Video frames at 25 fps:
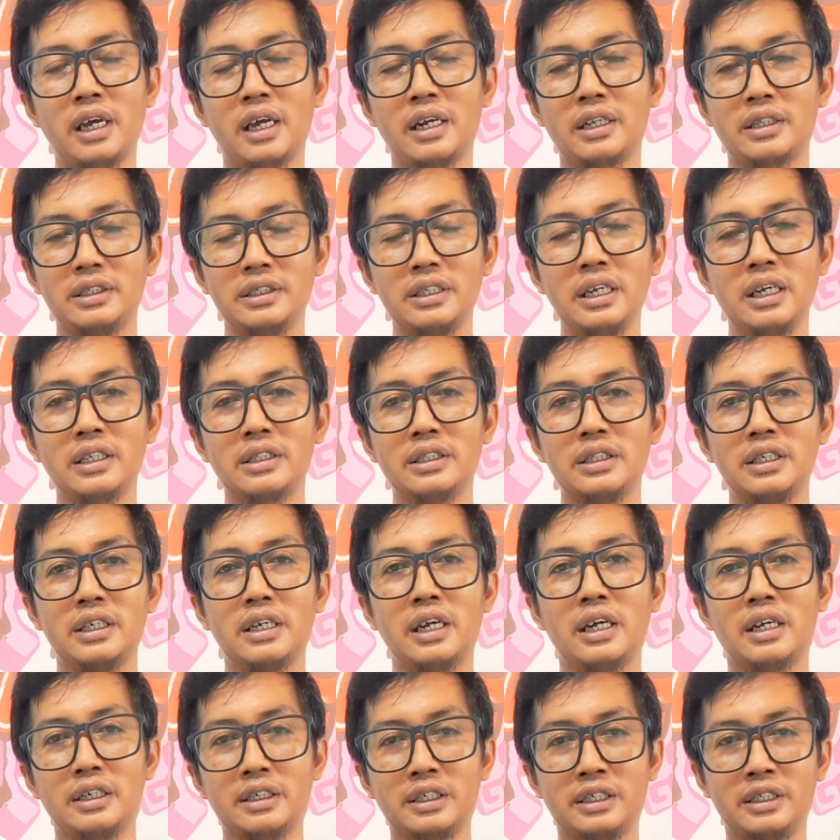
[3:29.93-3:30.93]
Artinya
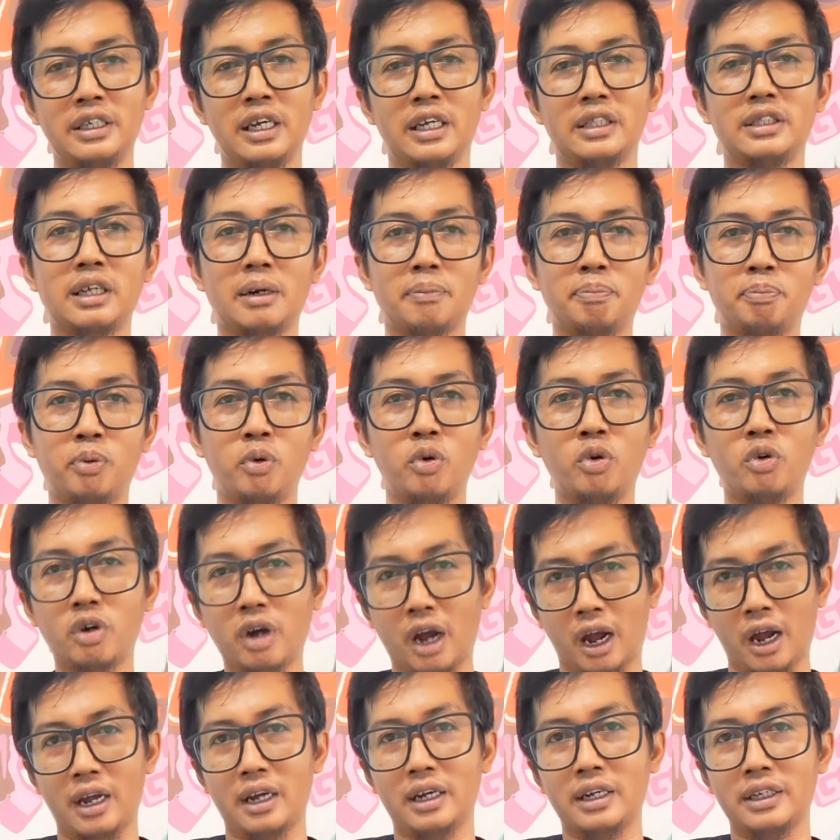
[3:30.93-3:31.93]
ketika dia
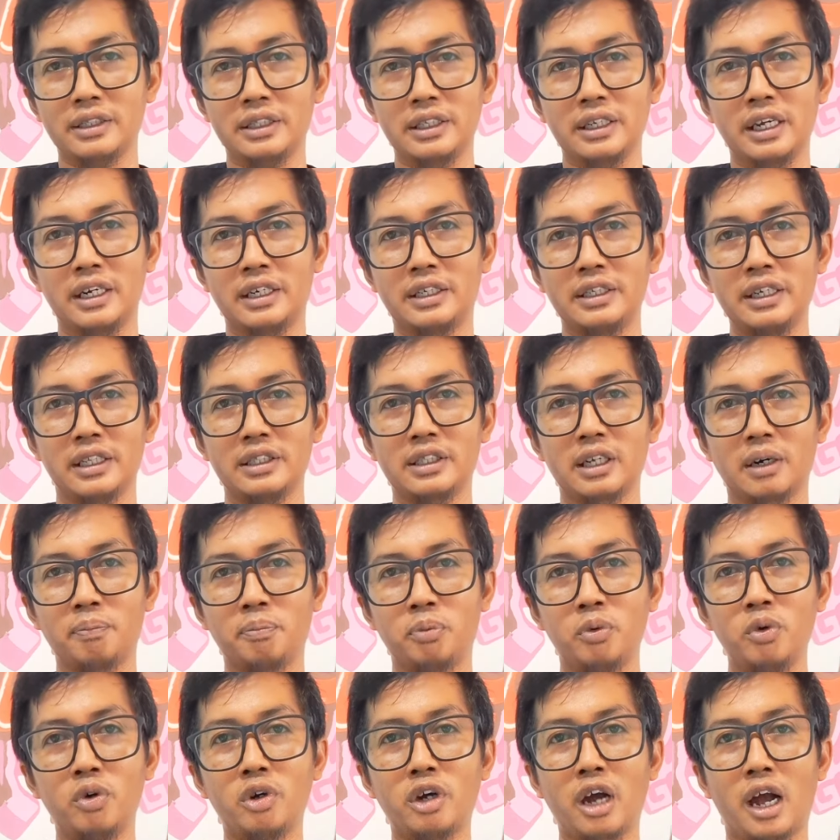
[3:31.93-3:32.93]
terbuka, ketika dia
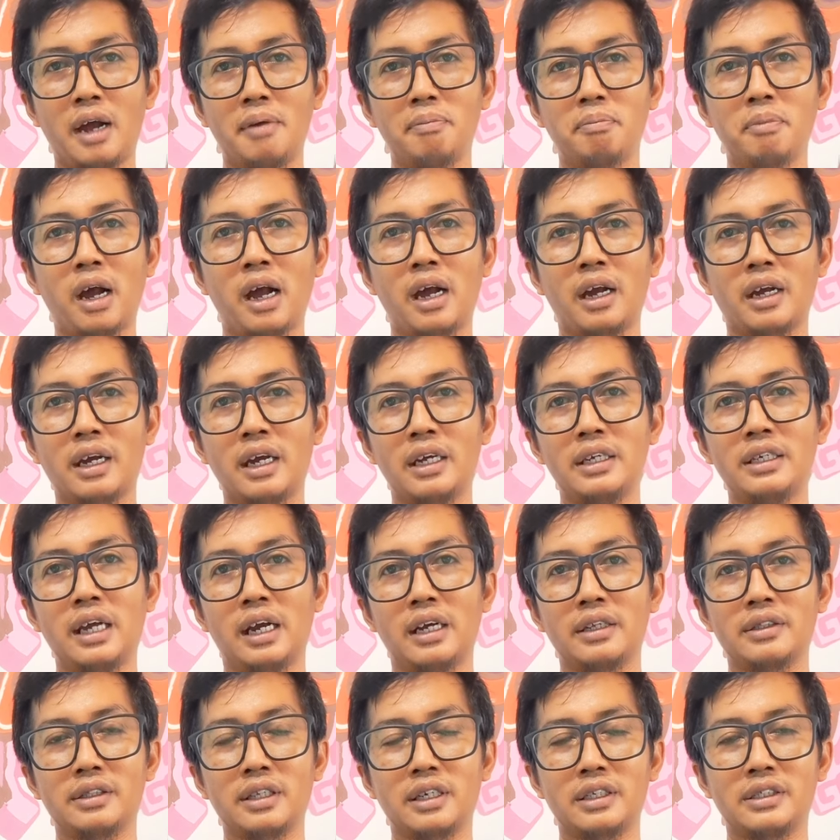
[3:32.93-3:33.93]
terbuka, maka
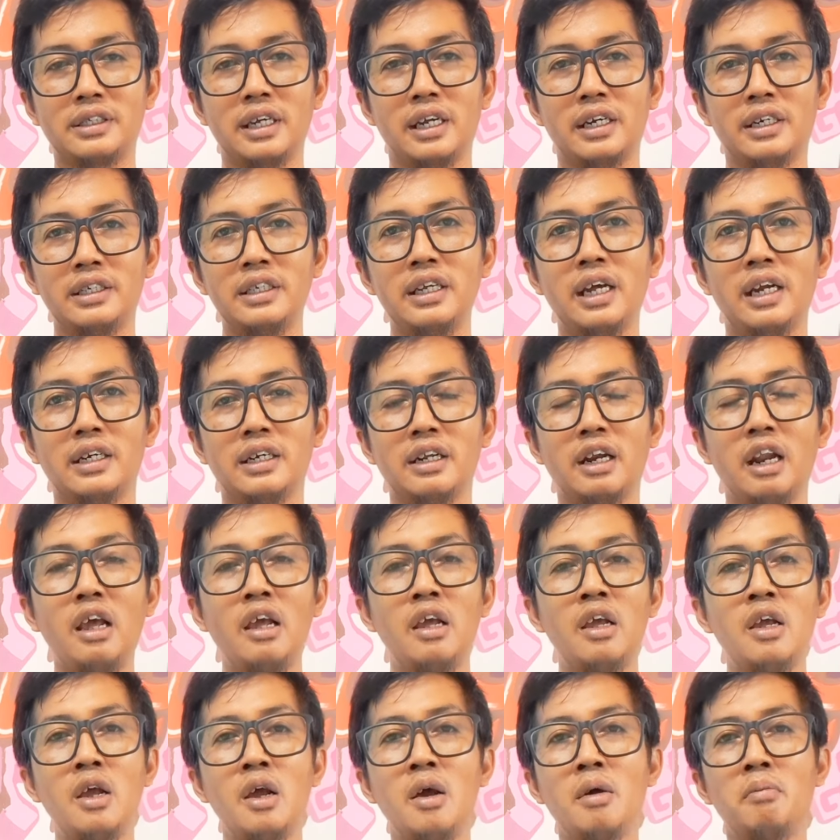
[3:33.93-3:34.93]
yang terjadi
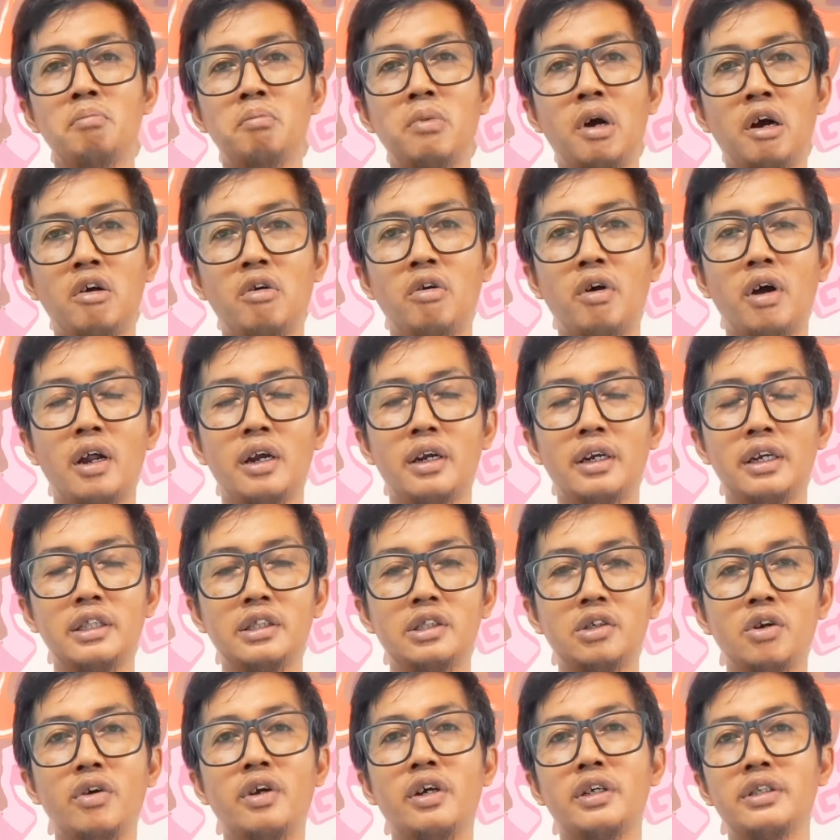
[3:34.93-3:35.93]
adalah bahwa
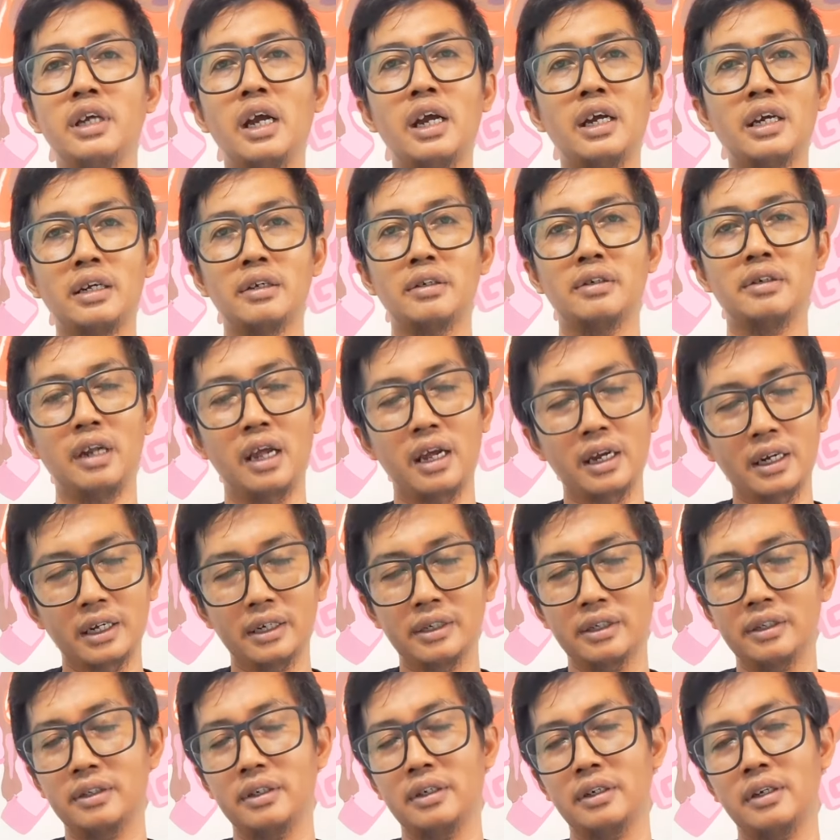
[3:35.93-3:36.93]
nitrogennya akan
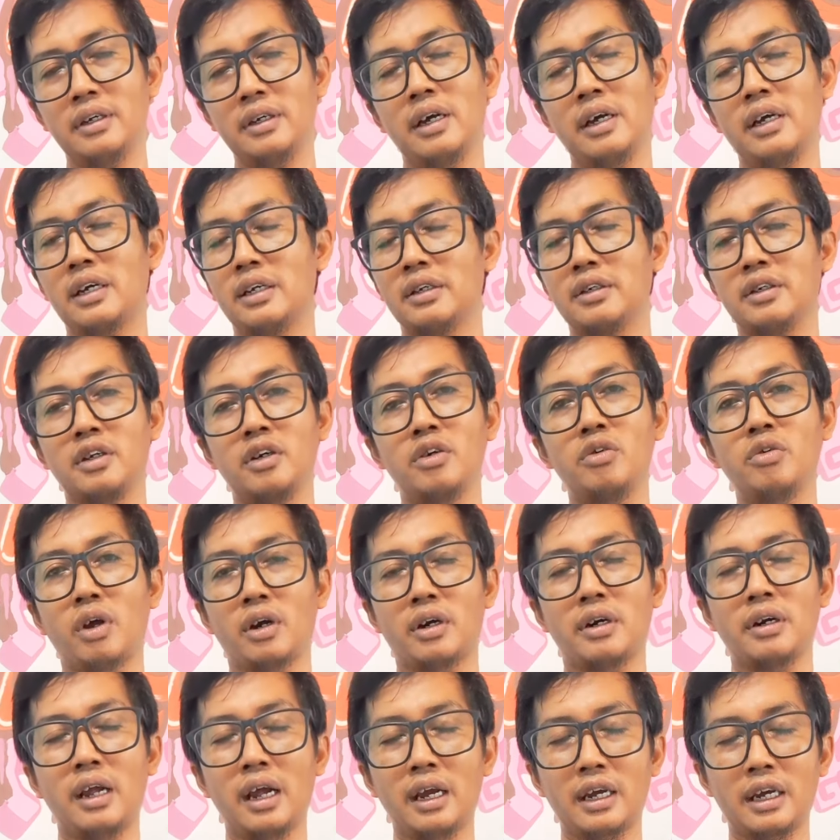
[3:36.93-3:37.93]
akan akan
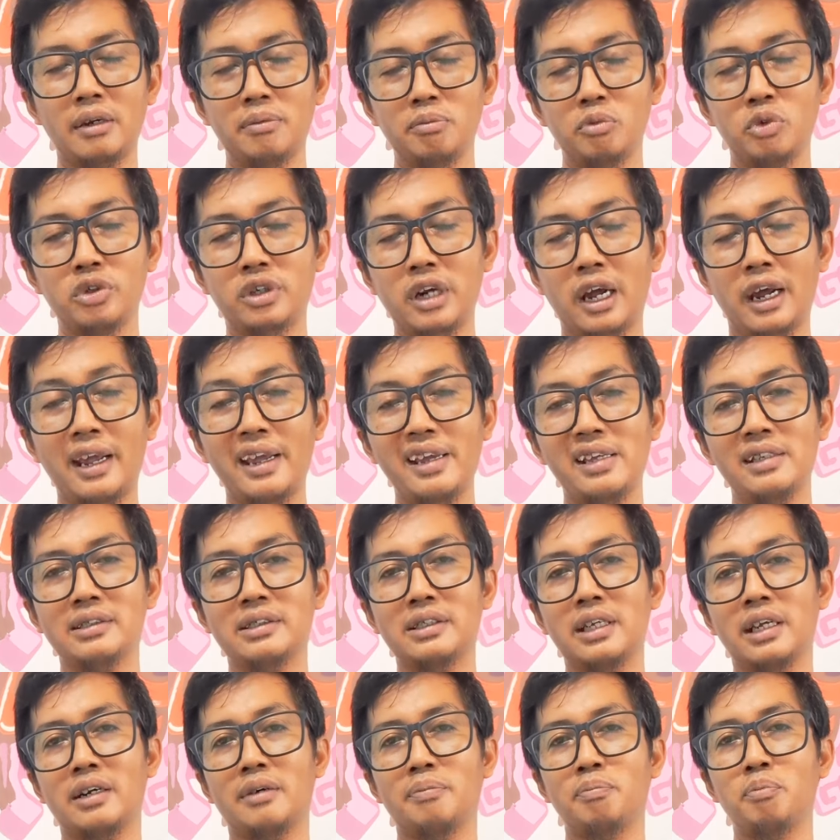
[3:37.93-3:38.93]
keluar, akan mudah
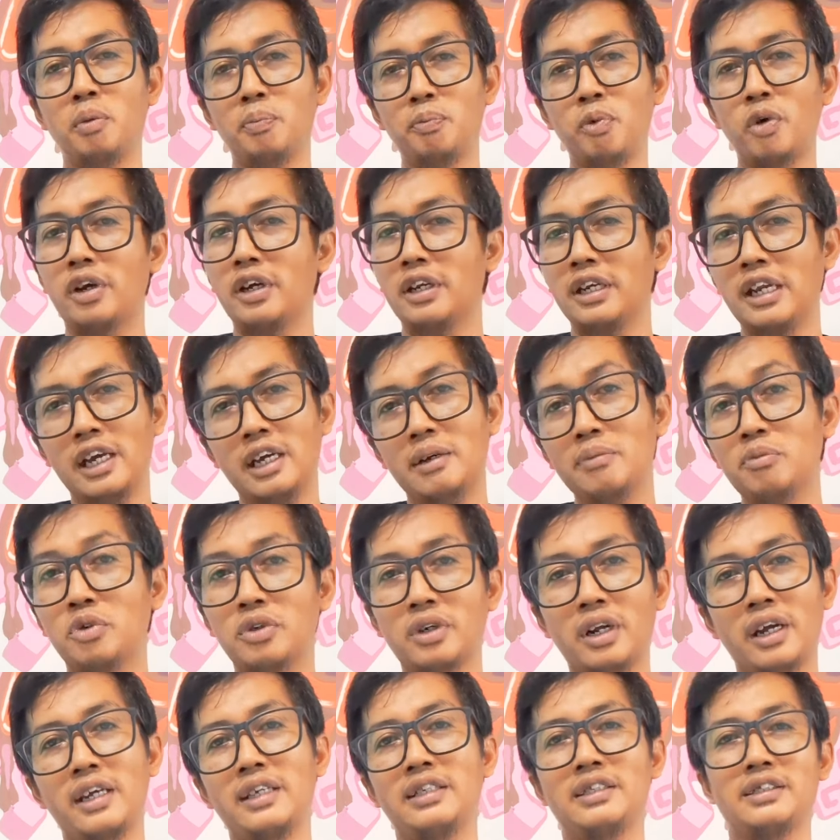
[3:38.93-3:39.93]
encer. Pupuk ini akan
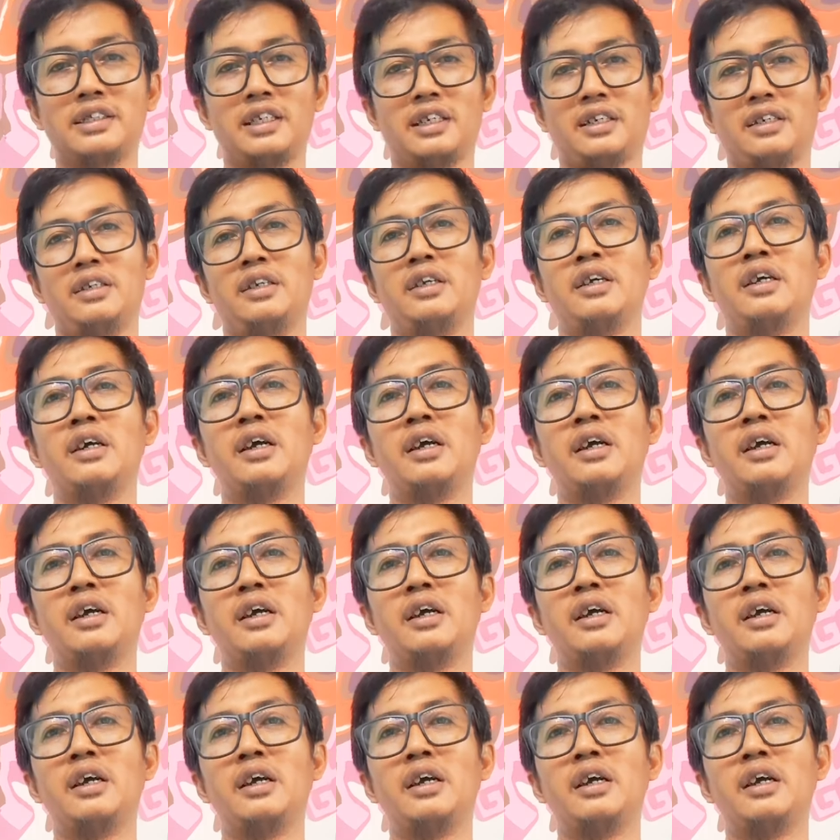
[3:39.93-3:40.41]
mudah encer.